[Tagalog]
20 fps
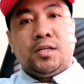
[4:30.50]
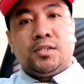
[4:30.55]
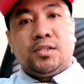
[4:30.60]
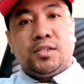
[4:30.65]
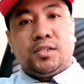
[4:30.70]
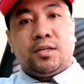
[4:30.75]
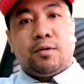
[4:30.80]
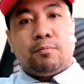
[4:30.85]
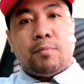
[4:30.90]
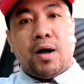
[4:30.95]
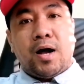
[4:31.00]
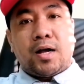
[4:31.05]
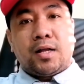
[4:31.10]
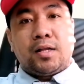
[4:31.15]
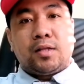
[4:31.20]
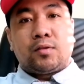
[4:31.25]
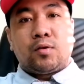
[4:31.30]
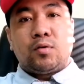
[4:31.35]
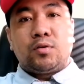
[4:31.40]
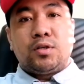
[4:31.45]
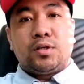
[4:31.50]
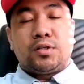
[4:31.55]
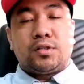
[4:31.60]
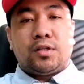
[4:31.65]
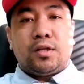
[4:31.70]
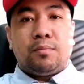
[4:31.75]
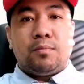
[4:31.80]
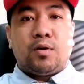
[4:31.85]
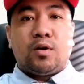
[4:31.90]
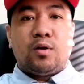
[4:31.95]
Sisipagan ito
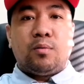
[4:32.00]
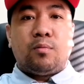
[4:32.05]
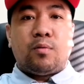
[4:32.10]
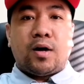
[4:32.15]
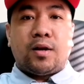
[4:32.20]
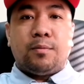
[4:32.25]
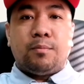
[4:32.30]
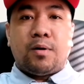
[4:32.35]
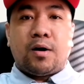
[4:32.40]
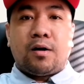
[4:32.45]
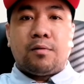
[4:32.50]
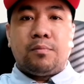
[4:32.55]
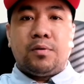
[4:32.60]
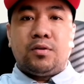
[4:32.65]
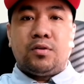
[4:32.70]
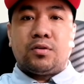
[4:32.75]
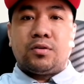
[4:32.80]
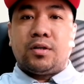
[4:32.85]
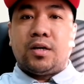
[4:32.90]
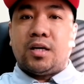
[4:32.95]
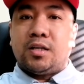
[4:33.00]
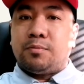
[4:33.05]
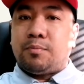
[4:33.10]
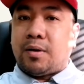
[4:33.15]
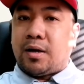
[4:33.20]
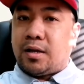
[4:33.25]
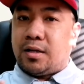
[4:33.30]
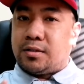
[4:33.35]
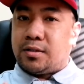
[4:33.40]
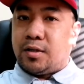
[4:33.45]
Nings TV gumawa ng mga videos guys
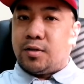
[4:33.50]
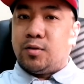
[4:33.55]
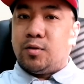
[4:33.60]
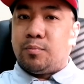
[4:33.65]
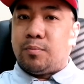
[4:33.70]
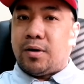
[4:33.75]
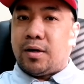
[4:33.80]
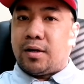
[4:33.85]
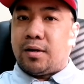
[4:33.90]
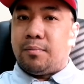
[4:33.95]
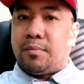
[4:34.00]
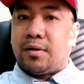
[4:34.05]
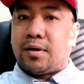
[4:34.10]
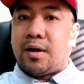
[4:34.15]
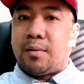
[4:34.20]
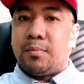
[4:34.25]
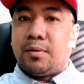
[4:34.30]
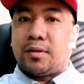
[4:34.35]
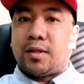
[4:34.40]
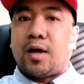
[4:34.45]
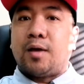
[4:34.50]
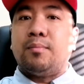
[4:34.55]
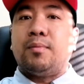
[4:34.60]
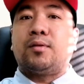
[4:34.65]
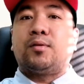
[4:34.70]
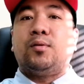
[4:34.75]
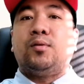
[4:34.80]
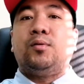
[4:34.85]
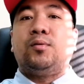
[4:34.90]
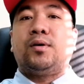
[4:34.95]
para sa inyo para marami tayong
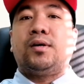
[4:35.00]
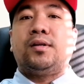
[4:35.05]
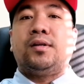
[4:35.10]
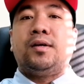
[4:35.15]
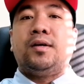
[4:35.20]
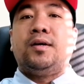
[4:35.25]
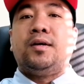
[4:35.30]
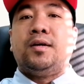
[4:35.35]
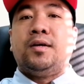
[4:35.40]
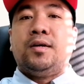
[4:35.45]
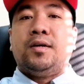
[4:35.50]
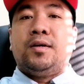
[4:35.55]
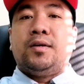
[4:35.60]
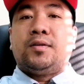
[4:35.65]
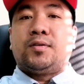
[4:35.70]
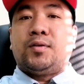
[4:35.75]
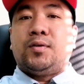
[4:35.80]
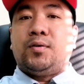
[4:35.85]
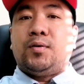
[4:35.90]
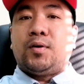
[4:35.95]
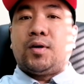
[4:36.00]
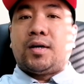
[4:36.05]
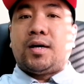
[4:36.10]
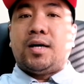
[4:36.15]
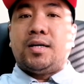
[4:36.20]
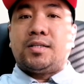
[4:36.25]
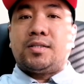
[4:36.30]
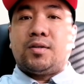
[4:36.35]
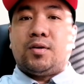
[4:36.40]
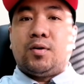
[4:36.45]
matulungan. So okay
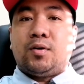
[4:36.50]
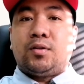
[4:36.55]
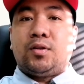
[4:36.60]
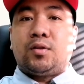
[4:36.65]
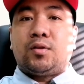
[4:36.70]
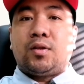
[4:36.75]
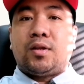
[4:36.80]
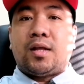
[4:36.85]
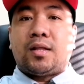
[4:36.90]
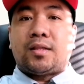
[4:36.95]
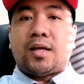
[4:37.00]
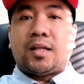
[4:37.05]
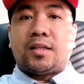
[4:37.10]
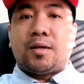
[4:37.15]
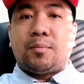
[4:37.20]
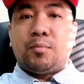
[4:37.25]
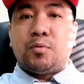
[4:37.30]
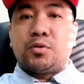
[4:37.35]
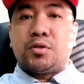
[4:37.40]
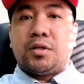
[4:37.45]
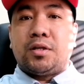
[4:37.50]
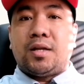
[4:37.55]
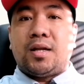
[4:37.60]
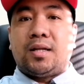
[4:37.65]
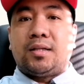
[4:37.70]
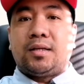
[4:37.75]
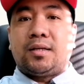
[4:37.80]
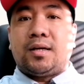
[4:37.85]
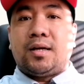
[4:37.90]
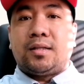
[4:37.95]
guys, so dito na tatapusin
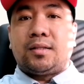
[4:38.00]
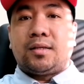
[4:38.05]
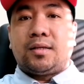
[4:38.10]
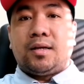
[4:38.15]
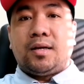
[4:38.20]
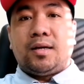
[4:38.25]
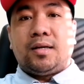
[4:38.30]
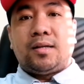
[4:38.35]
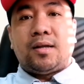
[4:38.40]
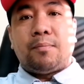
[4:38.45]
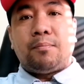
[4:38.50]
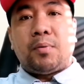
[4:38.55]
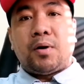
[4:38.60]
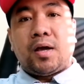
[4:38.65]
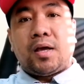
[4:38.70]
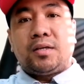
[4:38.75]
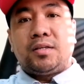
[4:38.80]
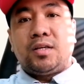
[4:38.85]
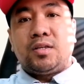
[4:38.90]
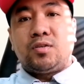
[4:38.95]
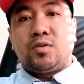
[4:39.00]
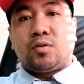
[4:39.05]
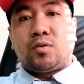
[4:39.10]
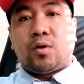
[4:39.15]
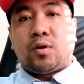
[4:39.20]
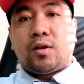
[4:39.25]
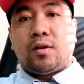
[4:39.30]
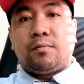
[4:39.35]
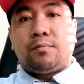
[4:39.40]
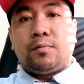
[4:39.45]
na natin ang ating uh, ah, napaka exciting
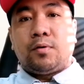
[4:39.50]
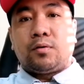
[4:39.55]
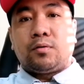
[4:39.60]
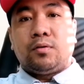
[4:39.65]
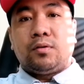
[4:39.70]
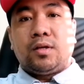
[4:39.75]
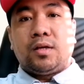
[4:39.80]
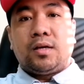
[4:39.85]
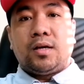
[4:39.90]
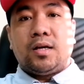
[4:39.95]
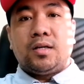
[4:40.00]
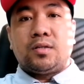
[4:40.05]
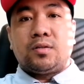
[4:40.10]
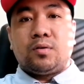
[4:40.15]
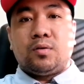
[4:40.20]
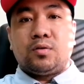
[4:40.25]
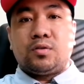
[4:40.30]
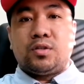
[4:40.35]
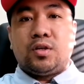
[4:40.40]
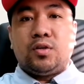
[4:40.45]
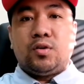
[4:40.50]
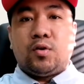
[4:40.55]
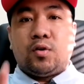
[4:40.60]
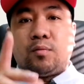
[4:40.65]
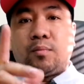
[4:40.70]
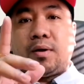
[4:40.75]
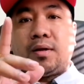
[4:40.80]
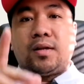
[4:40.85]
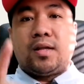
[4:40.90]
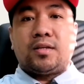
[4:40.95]
tutorial for today guys. So see you
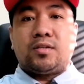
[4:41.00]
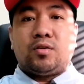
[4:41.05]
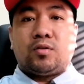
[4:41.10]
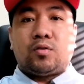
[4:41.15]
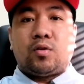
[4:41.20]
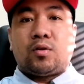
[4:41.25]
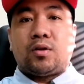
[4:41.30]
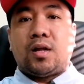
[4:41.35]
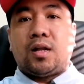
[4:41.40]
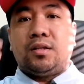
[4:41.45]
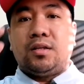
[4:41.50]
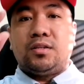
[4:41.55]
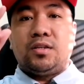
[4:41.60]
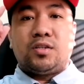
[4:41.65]
on my next tutorial.